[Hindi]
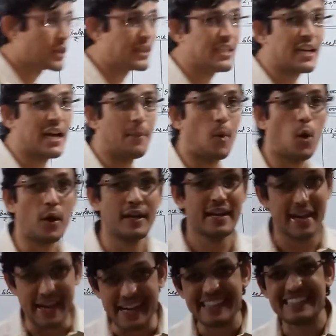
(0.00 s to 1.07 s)
कितनी कम हो गई
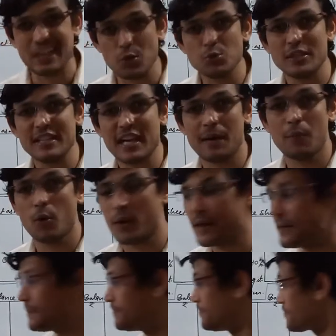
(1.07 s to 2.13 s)
एट थाउजेंड कम हो गई
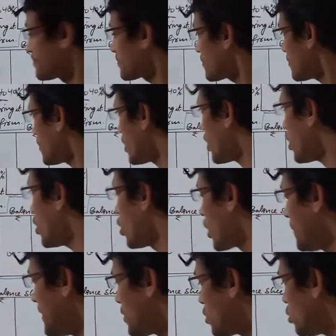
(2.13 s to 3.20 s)
और
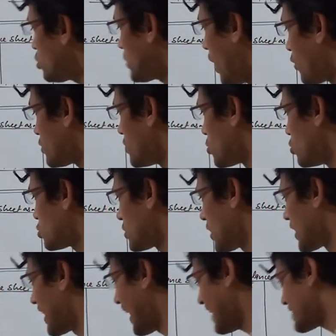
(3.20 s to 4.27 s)
हमें टू थाउजेंड उससे
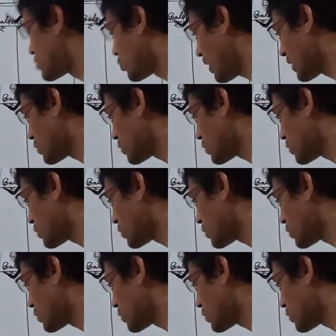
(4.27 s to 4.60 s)
रिलाइज हुआ